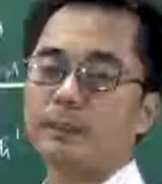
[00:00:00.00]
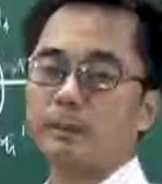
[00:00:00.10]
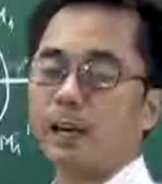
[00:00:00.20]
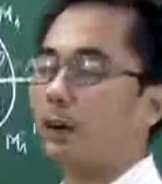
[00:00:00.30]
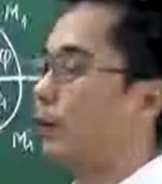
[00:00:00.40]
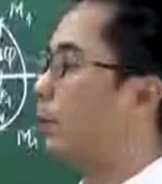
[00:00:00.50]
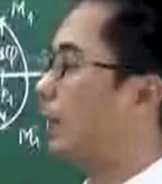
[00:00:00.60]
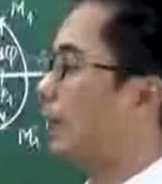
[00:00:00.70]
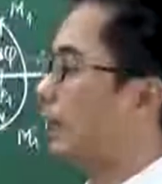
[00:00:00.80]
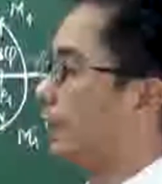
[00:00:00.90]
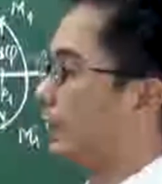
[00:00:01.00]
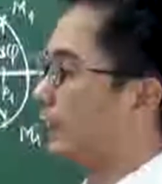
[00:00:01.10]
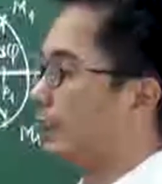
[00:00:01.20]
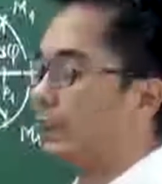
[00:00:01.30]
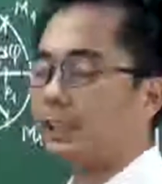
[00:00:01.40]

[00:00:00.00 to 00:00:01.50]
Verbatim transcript: Bằng omega delta t.